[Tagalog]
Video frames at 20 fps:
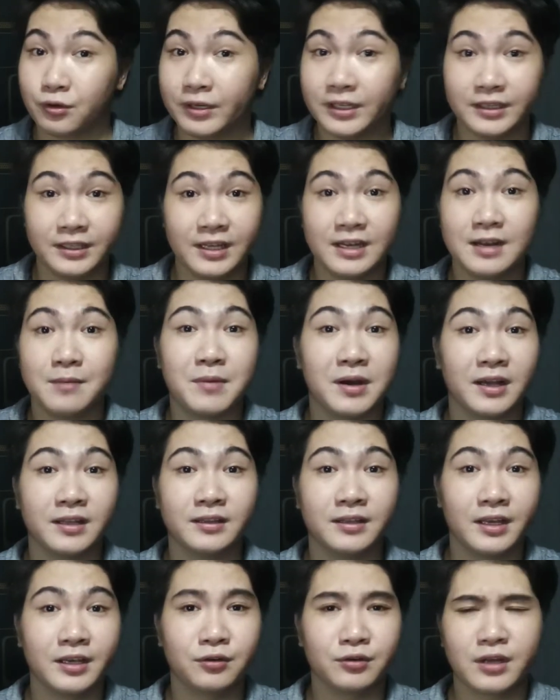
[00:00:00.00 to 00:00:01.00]
So, hindi na
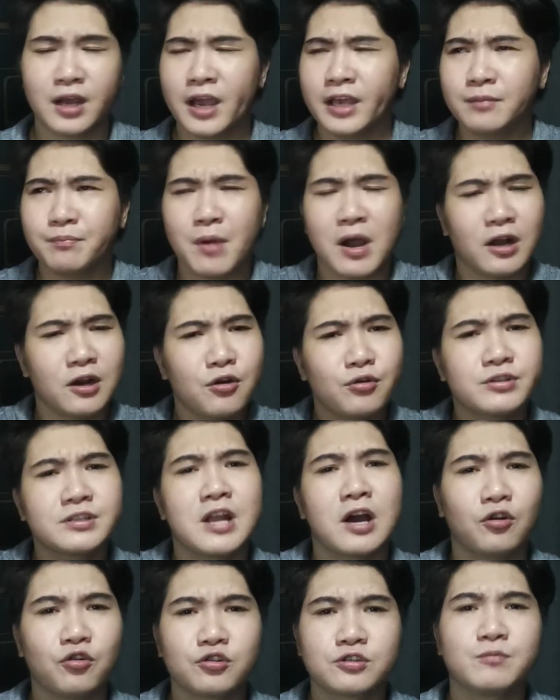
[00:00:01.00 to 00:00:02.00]
maganda yon Kahit pa close
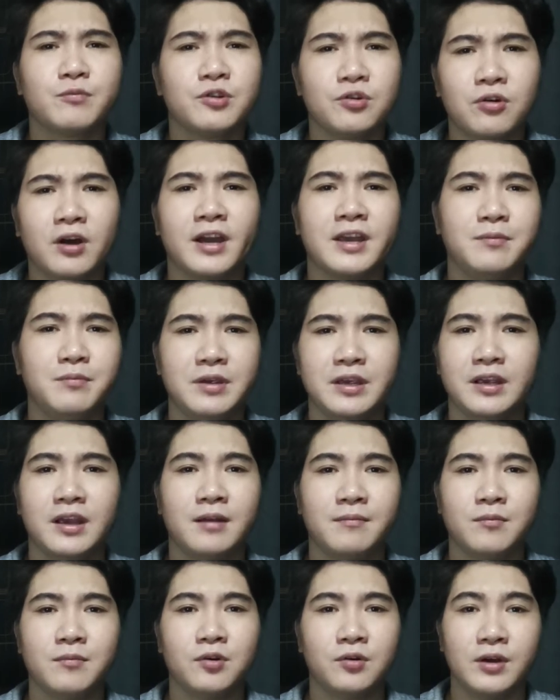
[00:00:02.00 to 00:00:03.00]
na close mo yung
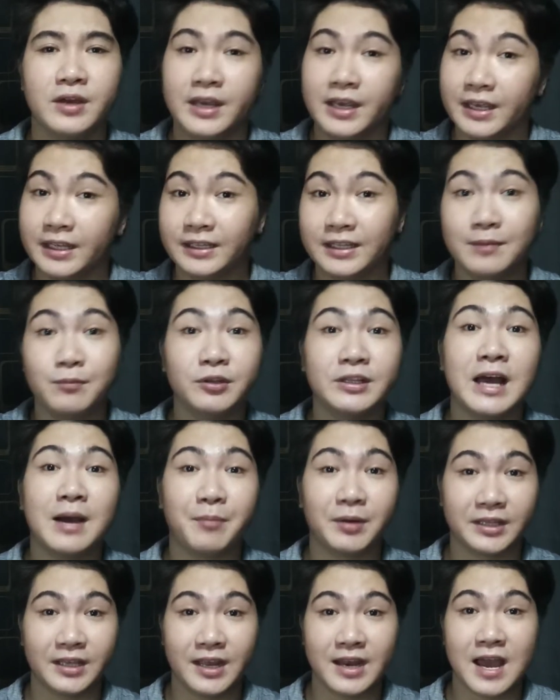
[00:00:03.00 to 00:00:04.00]
kaibigan mo, hindi mo
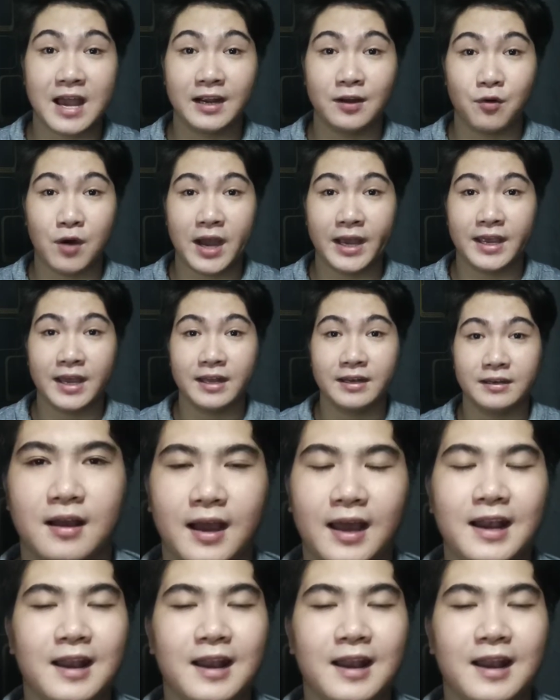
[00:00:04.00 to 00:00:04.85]
dapat ginagawa yan.